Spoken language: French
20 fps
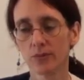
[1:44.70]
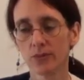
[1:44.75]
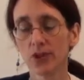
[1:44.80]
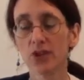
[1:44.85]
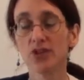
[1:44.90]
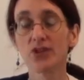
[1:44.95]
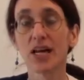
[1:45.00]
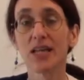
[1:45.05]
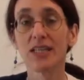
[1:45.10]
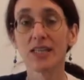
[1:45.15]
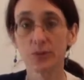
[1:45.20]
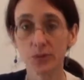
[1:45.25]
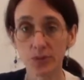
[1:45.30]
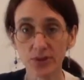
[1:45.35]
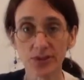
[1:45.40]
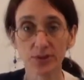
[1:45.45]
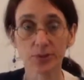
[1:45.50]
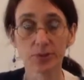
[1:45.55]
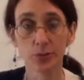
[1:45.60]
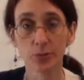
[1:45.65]
déjà aller
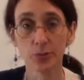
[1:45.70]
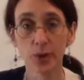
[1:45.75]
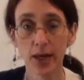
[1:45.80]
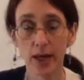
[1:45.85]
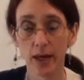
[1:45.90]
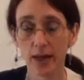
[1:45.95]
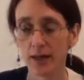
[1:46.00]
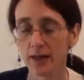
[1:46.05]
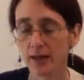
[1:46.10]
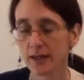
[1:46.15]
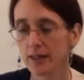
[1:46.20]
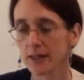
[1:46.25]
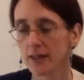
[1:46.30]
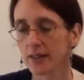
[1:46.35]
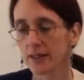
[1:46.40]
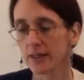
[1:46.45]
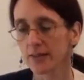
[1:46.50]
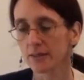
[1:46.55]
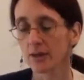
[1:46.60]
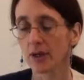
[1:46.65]
c'est super.
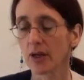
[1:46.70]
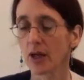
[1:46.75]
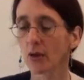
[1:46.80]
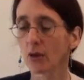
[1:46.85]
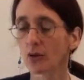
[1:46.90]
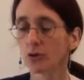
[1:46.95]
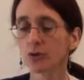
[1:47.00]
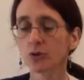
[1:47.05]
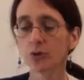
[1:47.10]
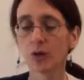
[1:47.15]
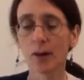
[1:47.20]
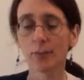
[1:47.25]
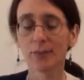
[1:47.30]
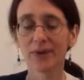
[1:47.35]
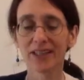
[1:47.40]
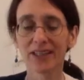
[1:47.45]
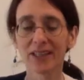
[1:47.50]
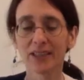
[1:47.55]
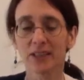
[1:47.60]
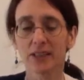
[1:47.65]
Voilà, en tout cas
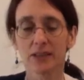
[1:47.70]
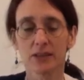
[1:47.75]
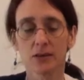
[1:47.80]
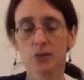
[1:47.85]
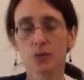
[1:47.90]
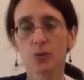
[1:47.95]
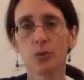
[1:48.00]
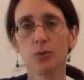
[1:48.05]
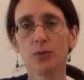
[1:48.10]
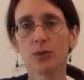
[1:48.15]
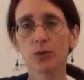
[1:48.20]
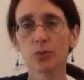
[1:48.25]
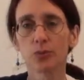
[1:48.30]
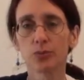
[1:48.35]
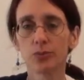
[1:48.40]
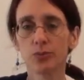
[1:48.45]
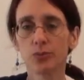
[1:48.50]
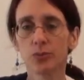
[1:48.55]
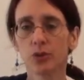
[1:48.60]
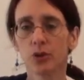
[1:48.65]
après, on peut pas non
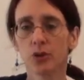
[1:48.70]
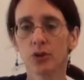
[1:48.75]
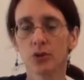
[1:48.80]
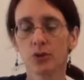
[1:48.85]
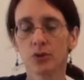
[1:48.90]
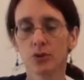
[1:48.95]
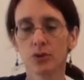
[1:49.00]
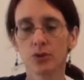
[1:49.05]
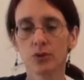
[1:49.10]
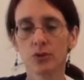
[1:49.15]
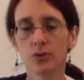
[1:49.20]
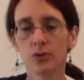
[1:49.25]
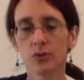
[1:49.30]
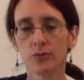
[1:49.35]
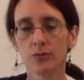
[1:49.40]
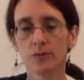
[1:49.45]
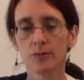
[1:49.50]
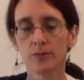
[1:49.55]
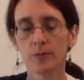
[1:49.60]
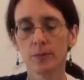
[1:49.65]
plus euh,
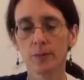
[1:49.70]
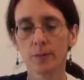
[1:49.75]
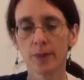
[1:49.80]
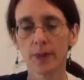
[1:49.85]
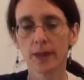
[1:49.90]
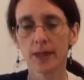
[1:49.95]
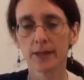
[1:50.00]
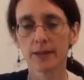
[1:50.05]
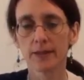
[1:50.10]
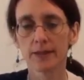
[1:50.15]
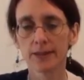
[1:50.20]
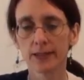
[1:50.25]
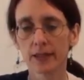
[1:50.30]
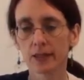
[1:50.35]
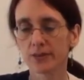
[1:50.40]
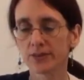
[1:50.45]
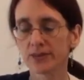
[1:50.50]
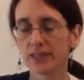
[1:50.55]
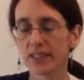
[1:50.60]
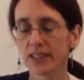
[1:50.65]

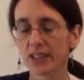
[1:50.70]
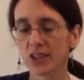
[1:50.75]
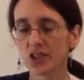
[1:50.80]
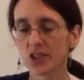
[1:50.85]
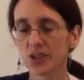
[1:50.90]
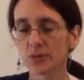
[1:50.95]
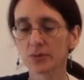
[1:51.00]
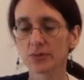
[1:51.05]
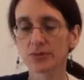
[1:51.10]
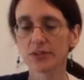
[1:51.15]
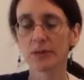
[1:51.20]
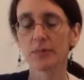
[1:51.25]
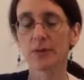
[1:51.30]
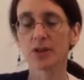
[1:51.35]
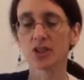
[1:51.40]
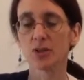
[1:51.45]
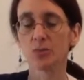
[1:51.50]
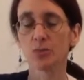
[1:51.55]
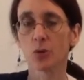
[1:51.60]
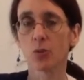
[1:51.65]
dire tel régime ça va
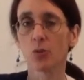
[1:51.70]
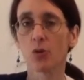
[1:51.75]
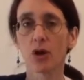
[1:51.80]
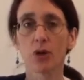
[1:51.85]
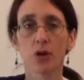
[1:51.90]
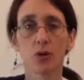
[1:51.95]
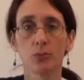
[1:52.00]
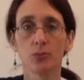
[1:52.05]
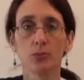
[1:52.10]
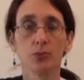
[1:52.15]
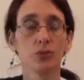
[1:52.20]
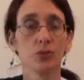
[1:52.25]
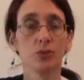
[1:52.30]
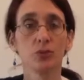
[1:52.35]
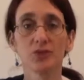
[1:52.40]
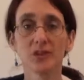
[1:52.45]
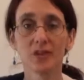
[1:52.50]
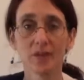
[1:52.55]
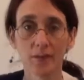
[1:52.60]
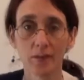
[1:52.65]
marcher pour moi, alors pour tout le
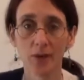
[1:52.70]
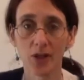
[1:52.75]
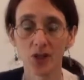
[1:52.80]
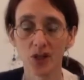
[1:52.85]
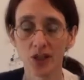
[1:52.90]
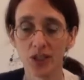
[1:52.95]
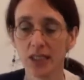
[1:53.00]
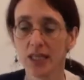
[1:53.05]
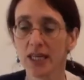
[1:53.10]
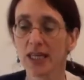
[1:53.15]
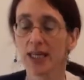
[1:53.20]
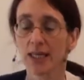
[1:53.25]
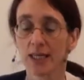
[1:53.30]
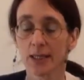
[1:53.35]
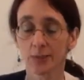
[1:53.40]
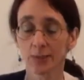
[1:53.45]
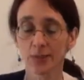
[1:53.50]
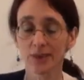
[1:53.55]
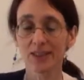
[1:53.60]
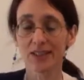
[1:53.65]
monde ça va marcher.
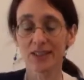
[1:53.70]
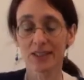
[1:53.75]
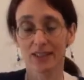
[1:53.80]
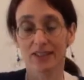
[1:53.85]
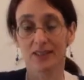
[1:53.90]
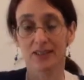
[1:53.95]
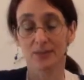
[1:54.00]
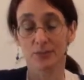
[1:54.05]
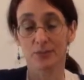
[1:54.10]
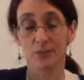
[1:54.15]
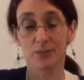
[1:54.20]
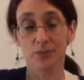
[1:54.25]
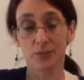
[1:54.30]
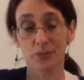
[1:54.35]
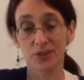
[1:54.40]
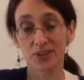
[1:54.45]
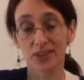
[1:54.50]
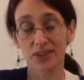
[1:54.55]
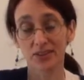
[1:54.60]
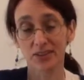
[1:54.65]
Et puis
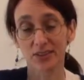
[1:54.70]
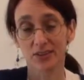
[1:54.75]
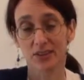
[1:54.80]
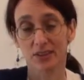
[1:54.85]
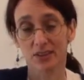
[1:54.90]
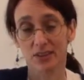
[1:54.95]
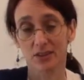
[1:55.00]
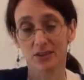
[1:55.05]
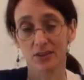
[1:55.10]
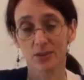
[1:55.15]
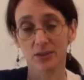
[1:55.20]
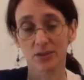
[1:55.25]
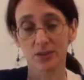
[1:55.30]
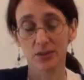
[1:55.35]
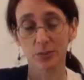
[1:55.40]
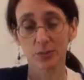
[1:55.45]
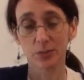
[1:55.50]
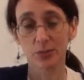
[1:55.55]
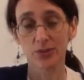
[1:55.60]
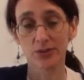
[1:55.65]
peut-être,
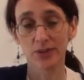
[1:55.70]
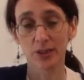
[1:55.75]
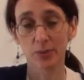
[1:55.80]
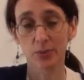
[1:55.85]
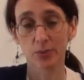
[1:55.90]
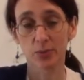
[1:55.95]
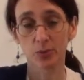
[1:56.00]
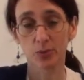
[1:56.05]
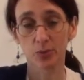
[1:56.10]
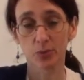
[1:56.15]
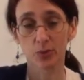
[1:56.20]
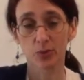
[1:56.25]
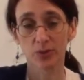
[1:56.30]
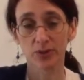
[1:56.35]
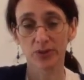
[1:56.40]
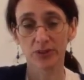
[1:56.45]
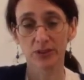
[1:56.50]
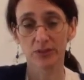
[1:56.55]
c'est plus simple pour